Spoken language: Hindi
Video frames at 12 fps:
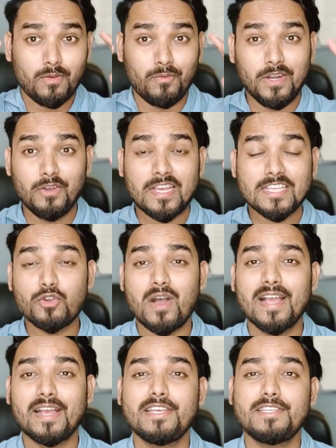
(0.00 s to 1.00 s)
वेलो के सो
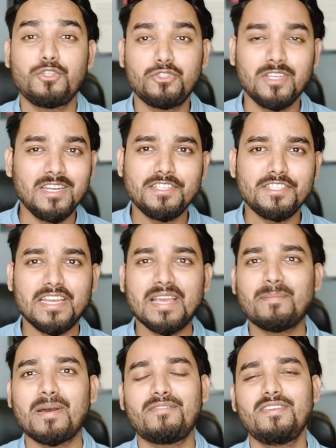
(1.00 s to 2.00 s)
हाय गाइस तो चलिए जी
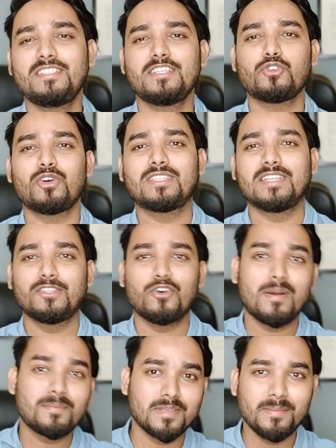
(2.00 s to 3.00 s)
एक बार फिर से स्वागत करता
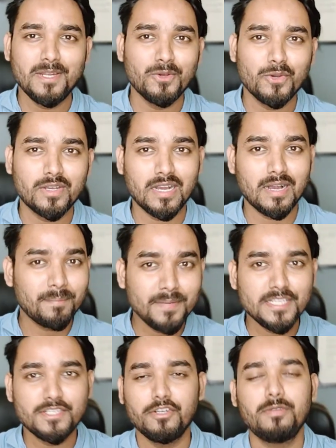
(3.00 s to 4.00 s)
हूँ आप सभी लोगों का
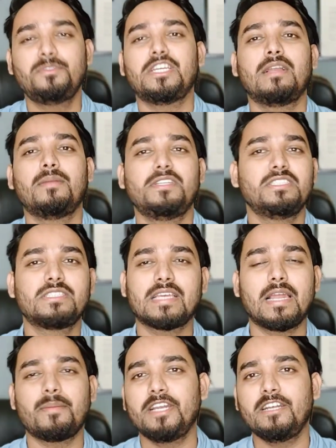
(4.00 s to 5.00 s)
अपने इस यूट्यूब चैनल पे
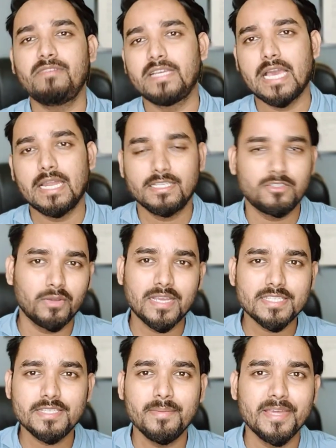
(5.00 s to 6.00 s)
जिसका नाम है नेटफिक एनिक्स तो
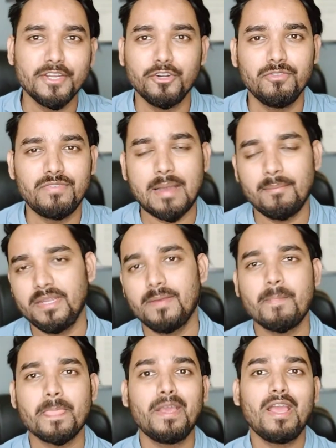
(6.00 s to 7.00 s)
कैसी मेरी यूट्यूब फैमिली
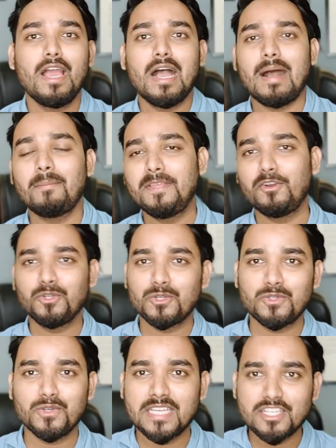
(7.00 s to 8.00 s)
अब देखो
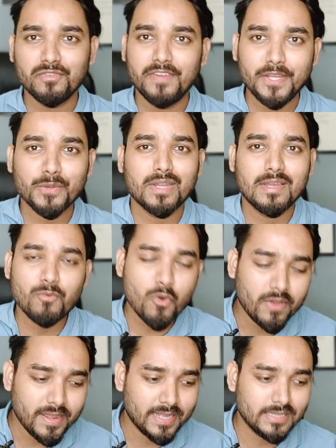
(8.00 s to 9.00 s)
दोस्तों ये जो वीडियो है ना वो
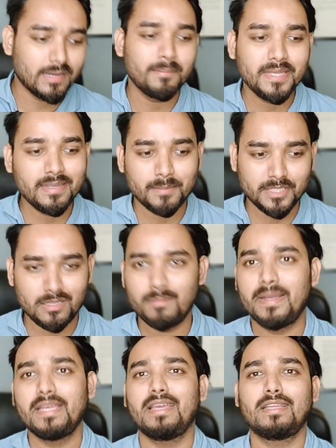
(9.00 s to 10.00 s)
एकदम ही मतलब
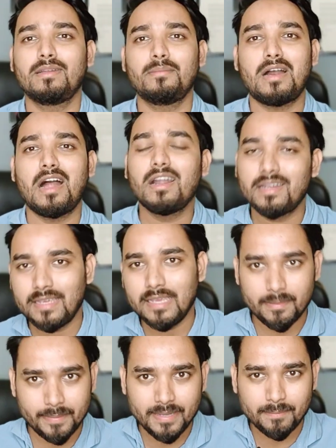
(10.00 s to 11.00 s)
भाई एकदम हटके
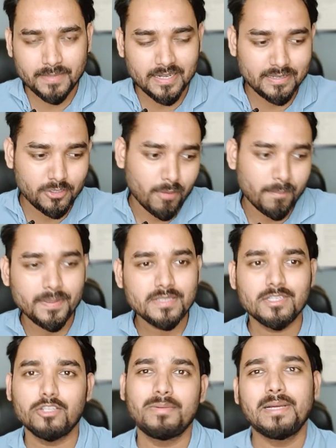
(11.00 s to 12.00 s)
है भाई अपना टॉपिक
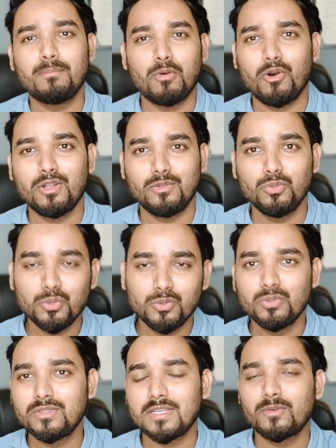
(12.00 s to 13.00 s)
से तो भाई बहुत दूर
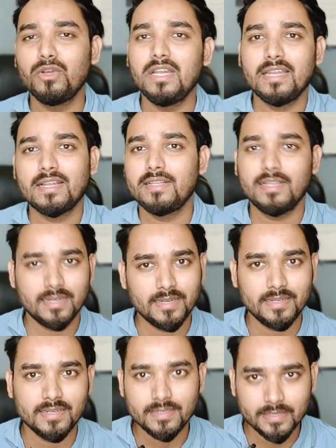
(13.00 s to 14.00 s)
दूर तक कोई लेना देना
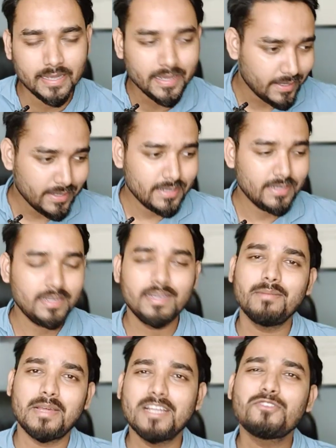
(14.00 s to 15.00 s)
नहीं है ठीक है
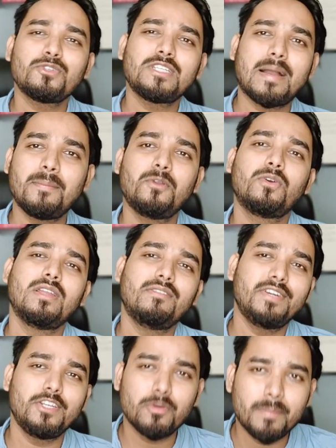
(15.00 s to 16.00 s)
लेकिन मैंने सोचा आप लोगों के लिए
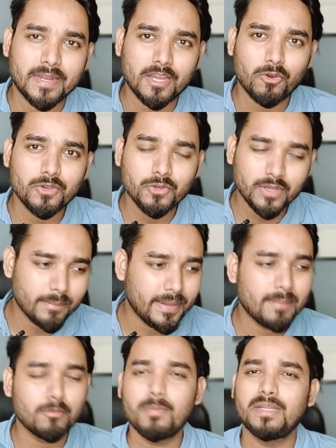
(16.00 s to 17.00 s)
वीडियो बनाऊं क्योंकि
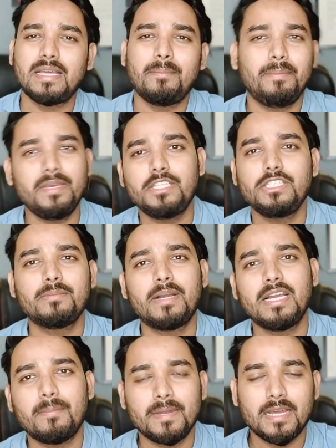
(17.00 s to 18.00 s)
भाई आपको पता है बीजी
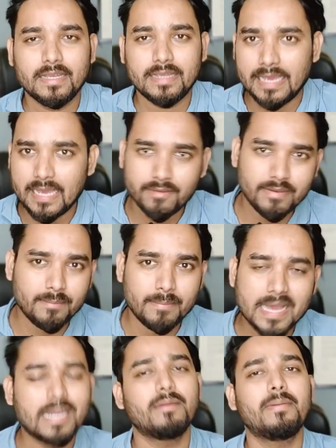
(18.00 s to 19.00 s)
भाई अपना गया हुआ है
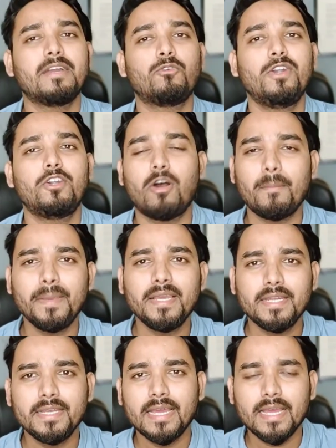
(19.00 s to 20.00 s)
बैन है भाई कोई टॉपिक
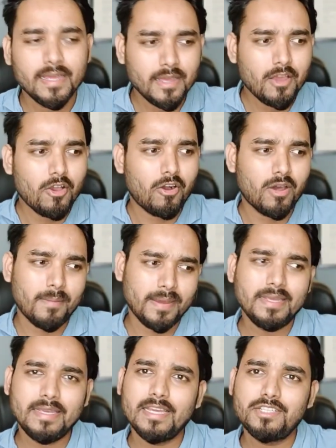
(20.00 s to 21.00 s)
नहीं है और
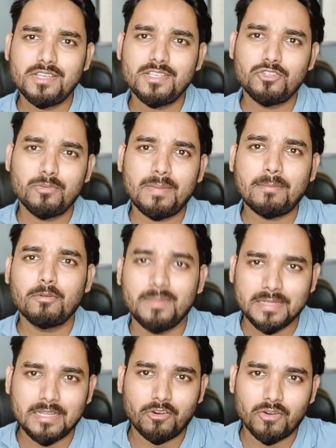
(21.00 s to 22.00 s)
भाई ये चीज़ जो मैं आपको
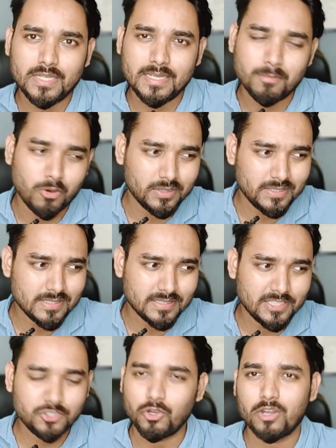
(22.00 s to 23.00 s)
बता रहा हूँ ना ये बहुत ही
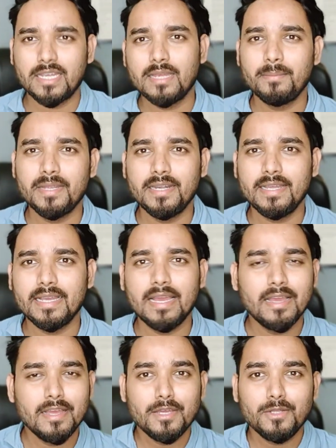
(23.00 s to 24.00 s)
ज़्यादा शॉकिंग भी है ठीक है
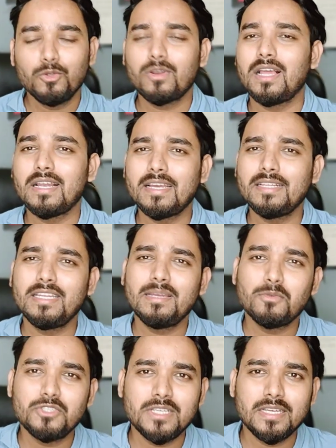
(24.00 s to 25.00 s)
तो कल के दिन ही
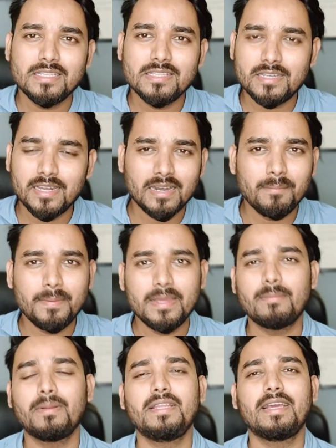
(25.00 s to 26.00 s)
मुझे इंस्टाग्राम पे
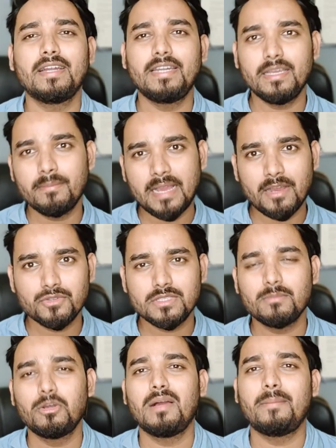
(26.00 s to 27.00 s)
एक बंदे का डीएम आया
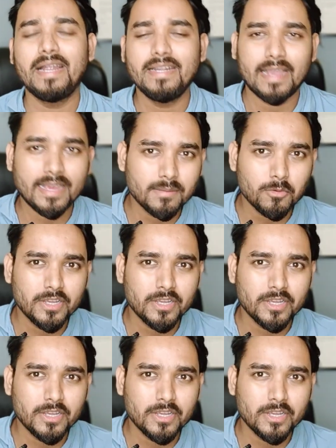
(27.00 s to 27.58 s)
उसने बोला भाई डायनामो